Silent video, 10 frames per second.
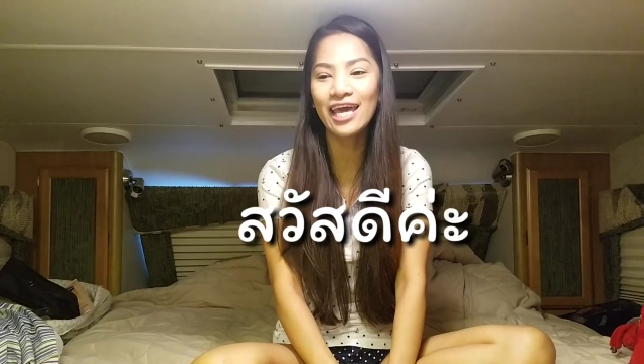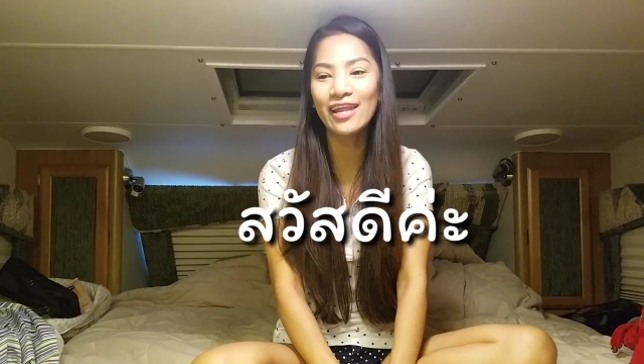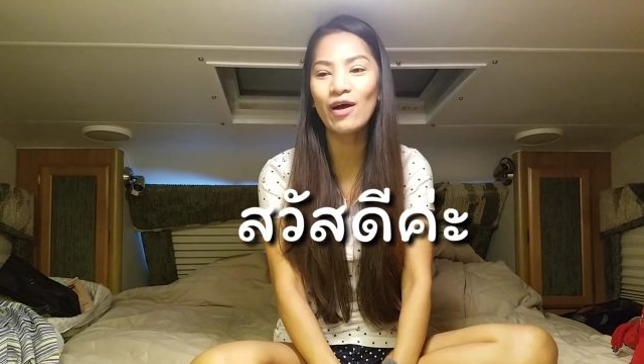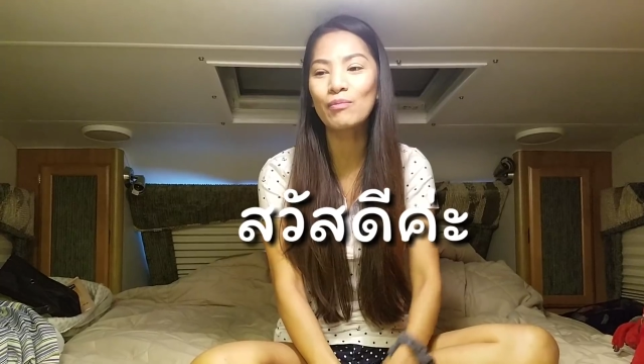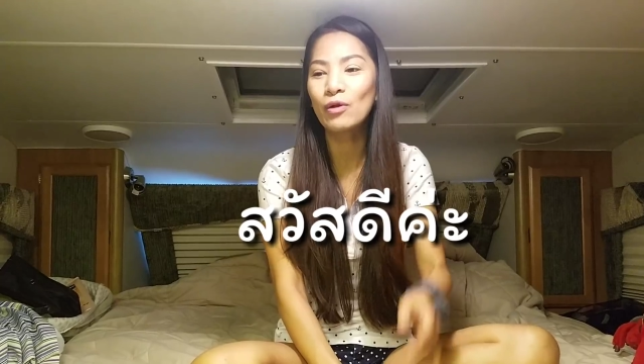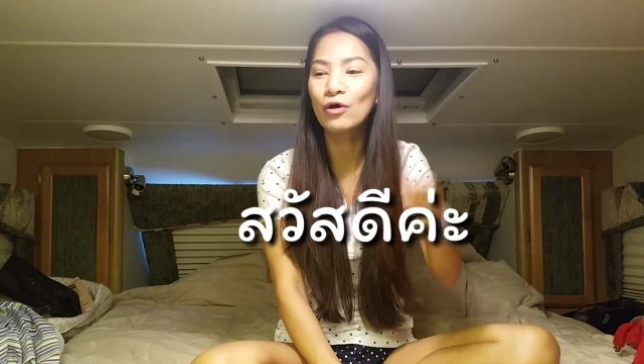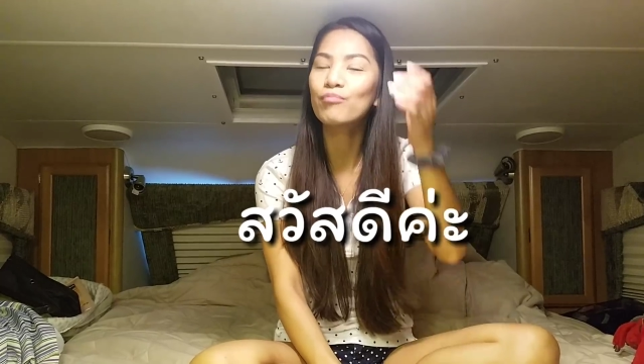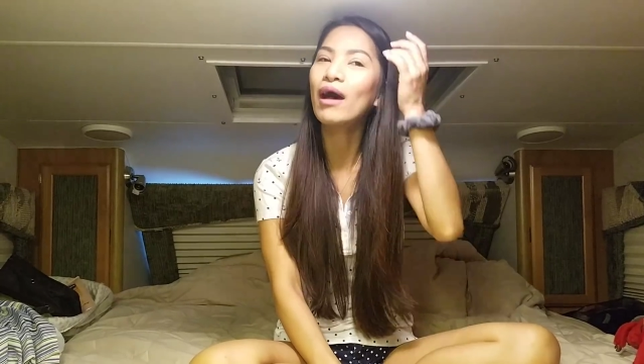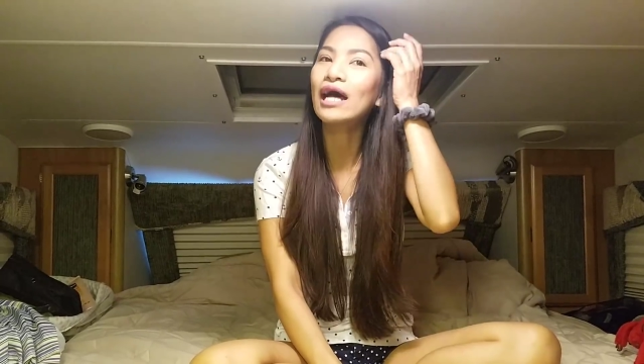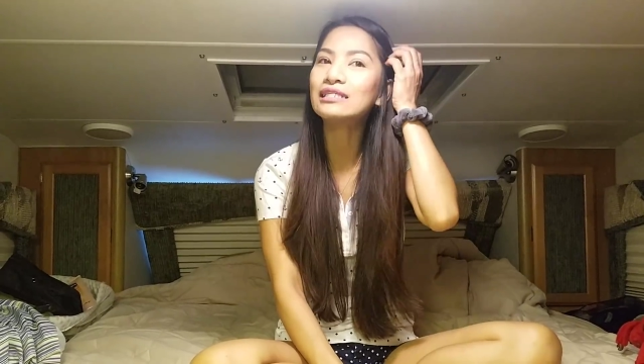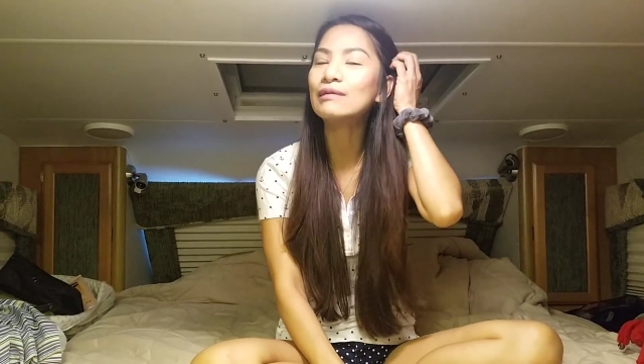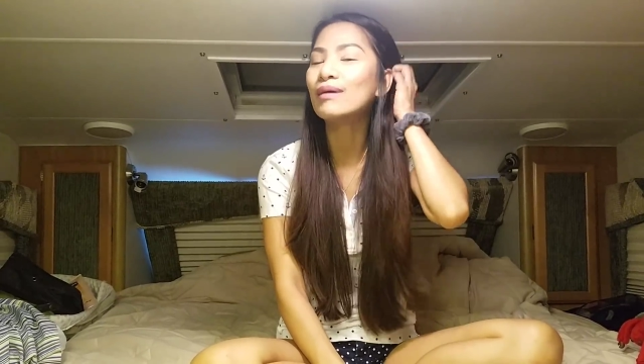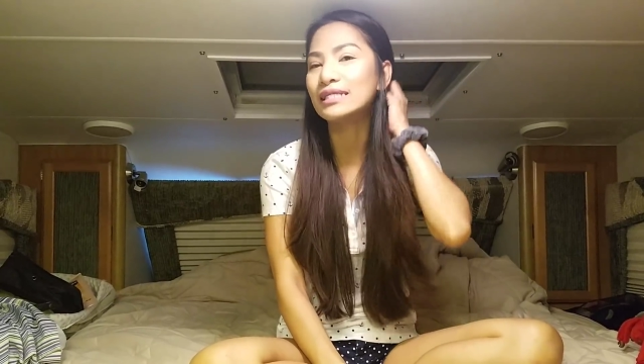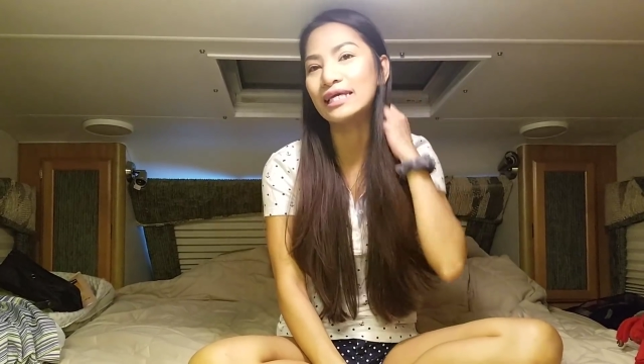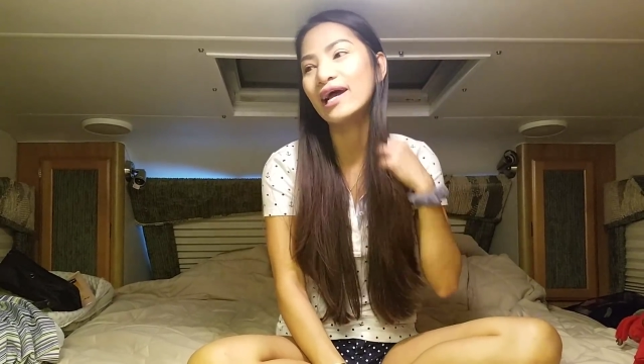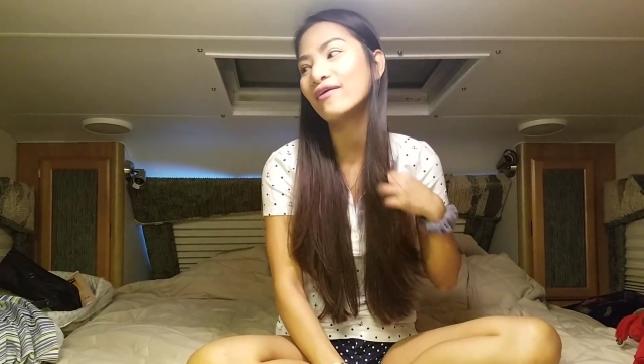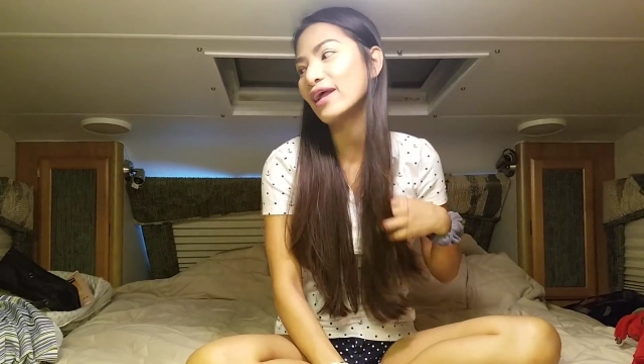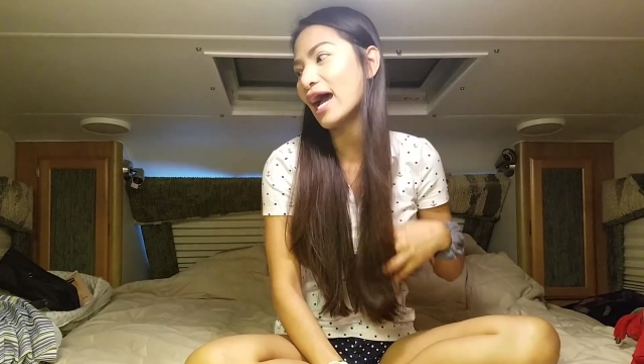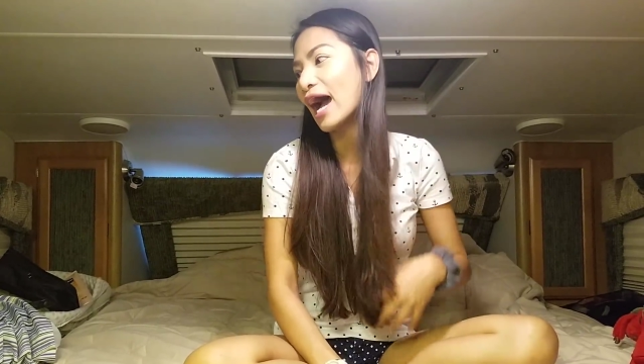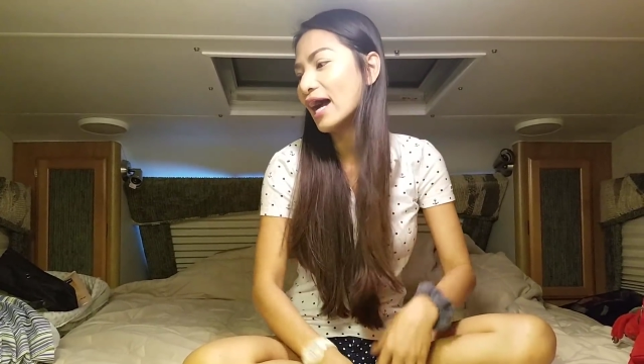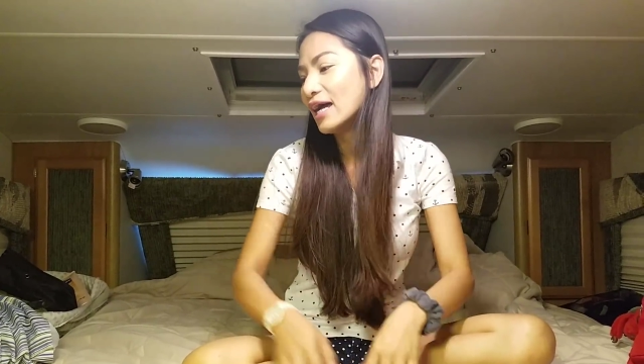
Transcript: นอนบนรถบ้านที่มาเที่ยวนะคะ